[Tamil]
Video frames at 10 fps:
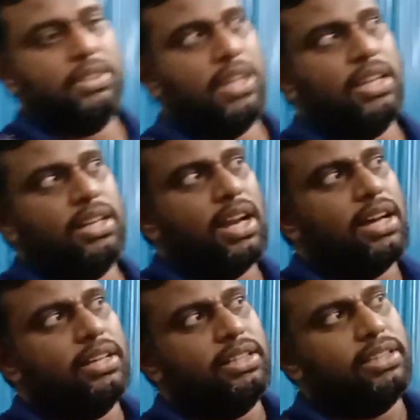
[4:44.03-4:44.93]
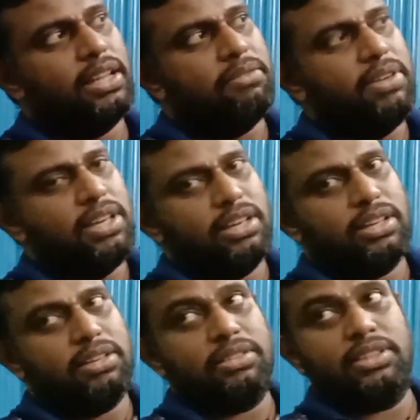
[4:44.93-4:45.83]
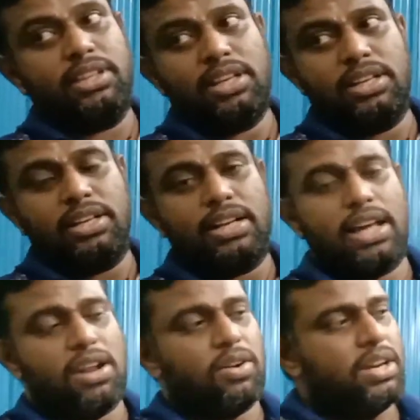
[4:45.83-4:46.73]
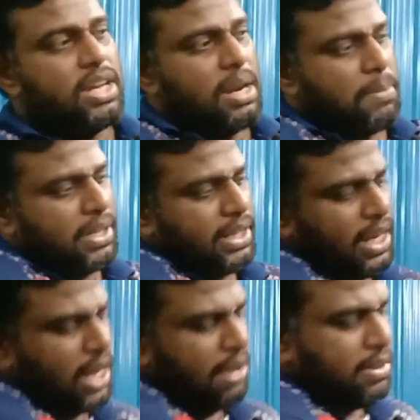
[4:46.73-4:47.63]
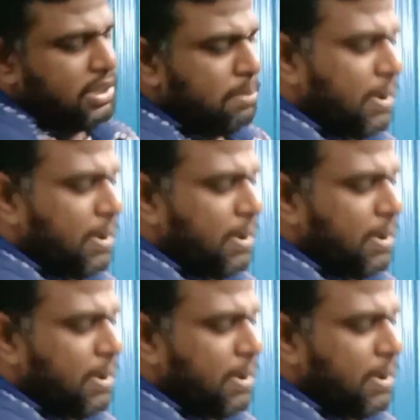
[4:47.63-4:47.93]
தெரியுதுங்களா இந்த வி வந்து நேராக இருக்கும் இப்படி கீழே வச்சு